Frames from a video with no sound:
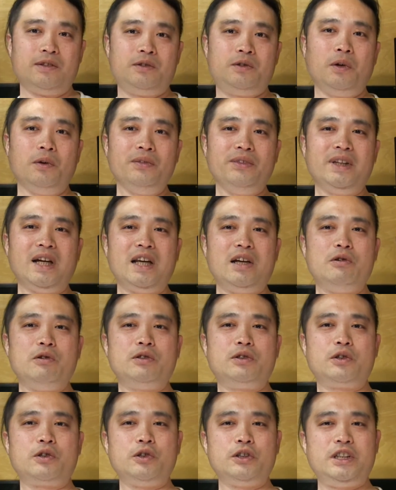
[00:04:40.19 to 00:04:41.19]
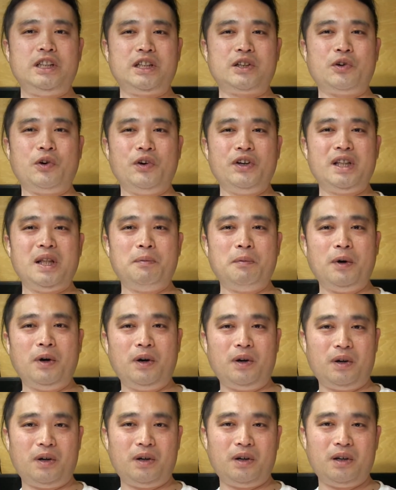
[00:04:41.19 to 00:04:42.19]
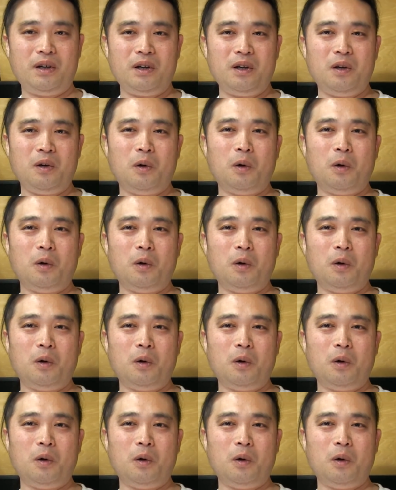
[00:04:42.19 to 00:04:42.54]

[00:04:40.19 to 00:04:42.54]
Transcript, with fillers: どんなに美しい声でも、